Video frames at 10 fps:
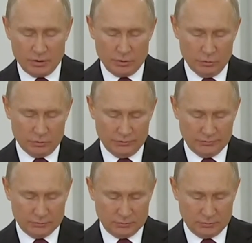регионов –
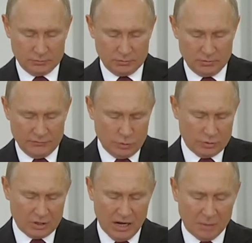все
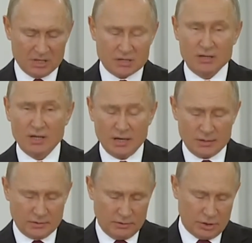это
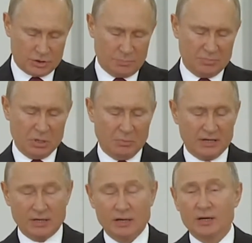объединяет наше
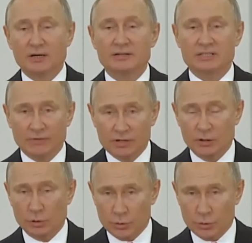понимание своей